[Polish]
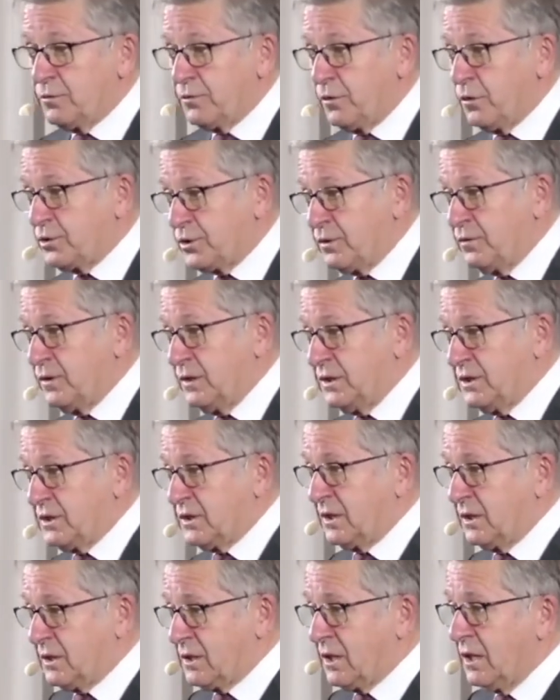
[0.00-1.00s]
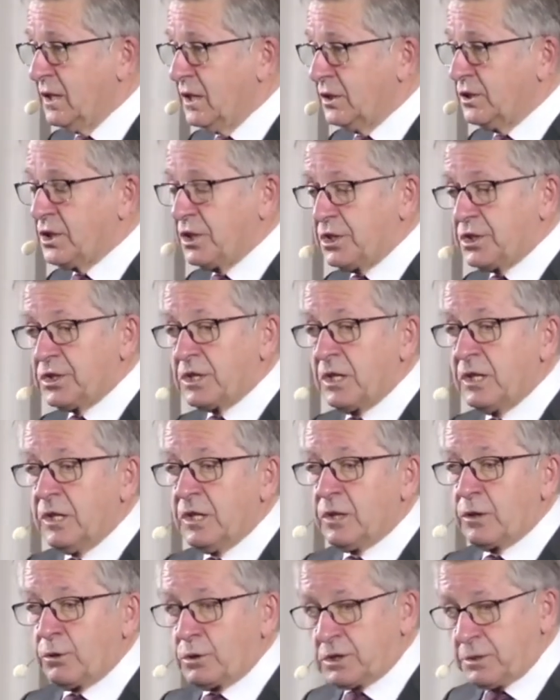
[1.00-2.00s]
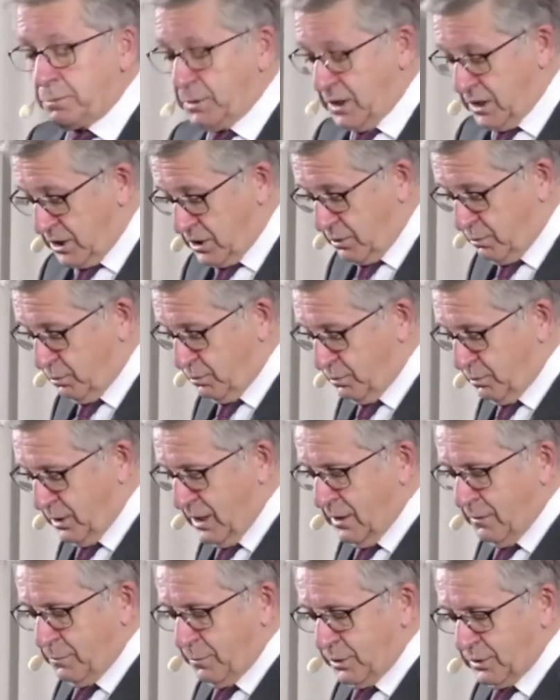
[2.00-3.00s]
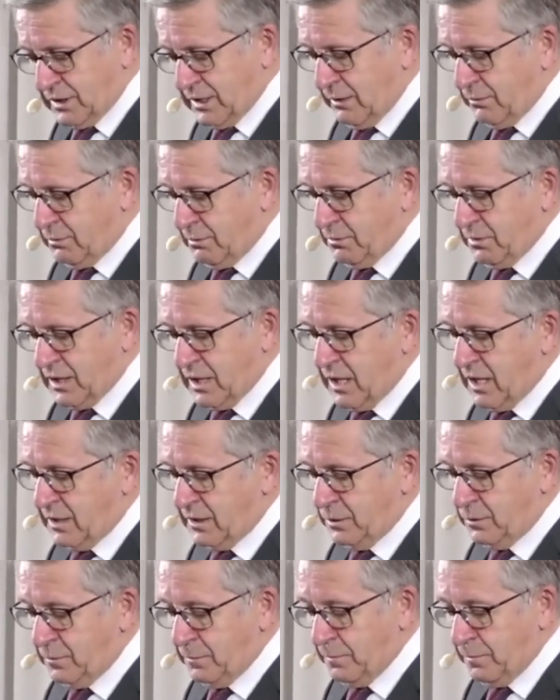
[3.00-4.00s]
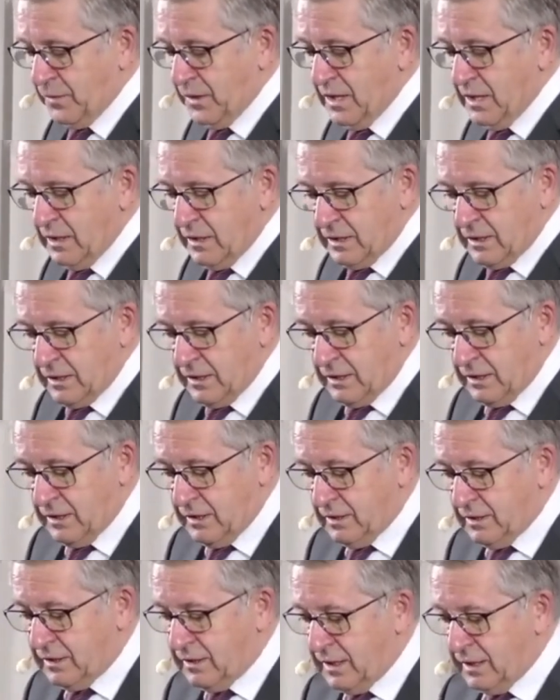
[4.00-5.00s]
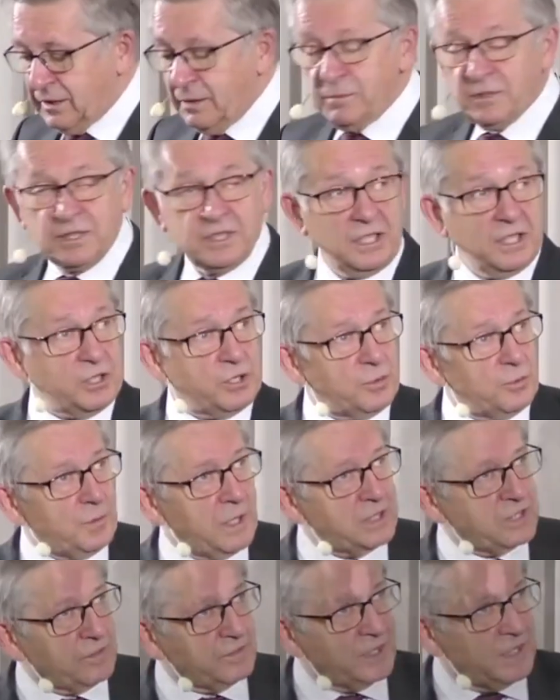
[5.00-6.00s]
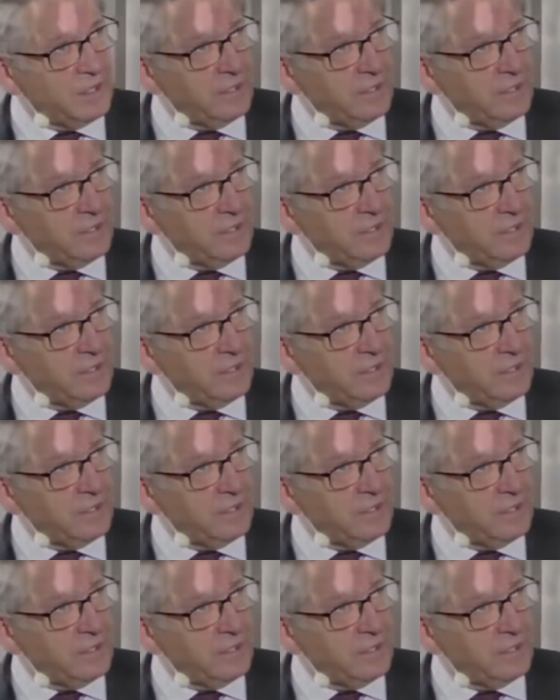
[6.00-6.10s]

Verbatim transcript: oczywistych, gdzieś się rozpierzchł po całym kraju. Y, na tym zdjęciu macie w tej